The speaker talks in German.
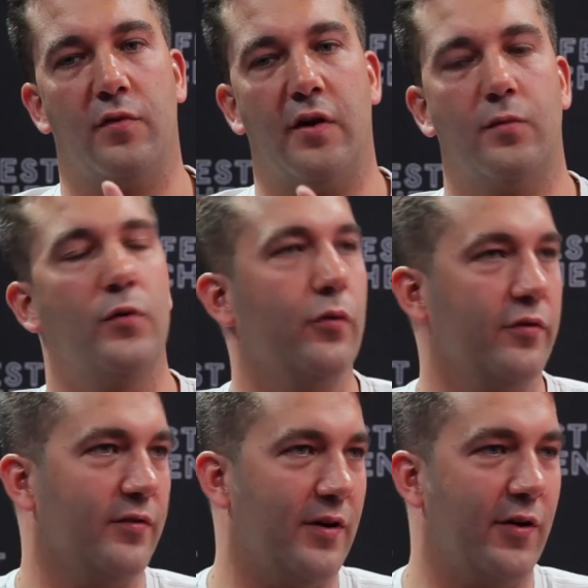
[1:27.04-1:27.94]
seitdem die
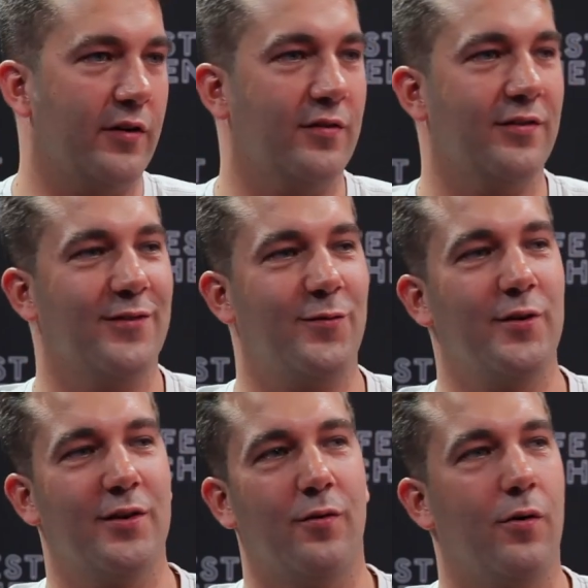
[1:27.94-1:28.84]
Russen da weg sind, sind
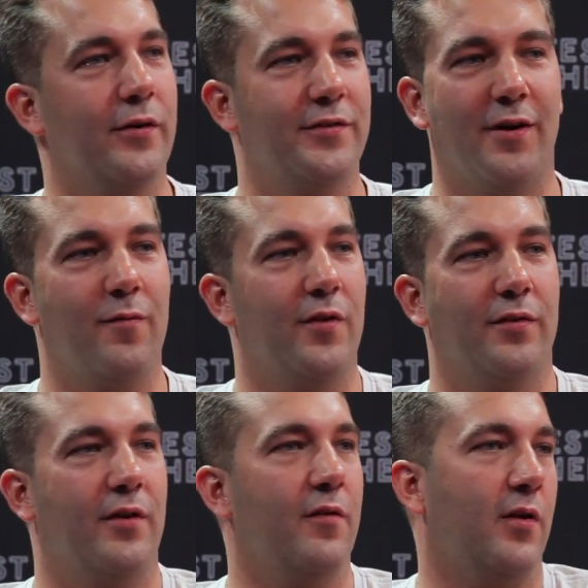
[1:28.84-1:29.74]
viele Orte einfach
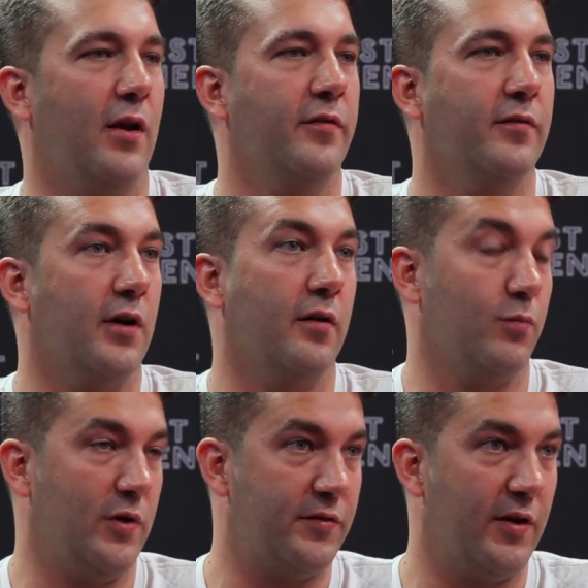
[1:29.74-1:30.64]
sehr verlassen, gerade so
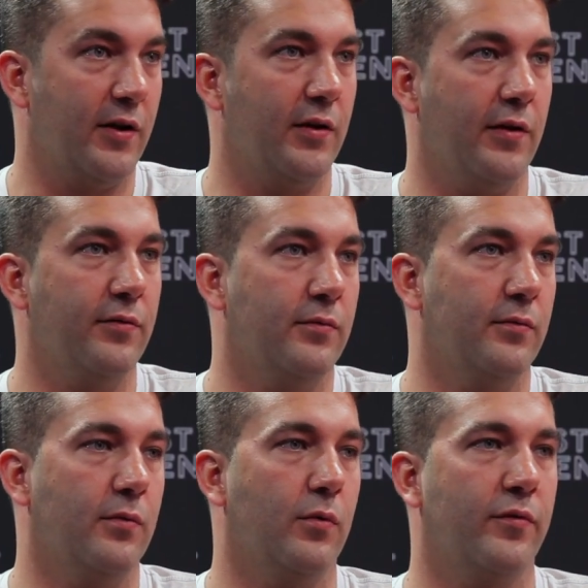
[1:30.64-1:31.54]

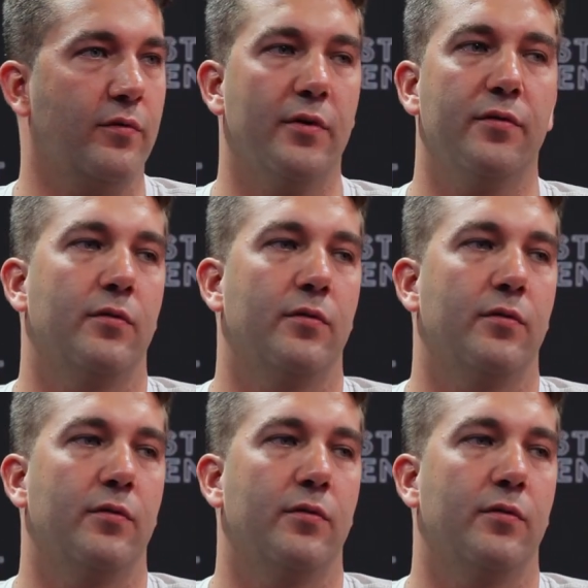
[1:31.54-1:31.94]
Militärgeländen und sowas.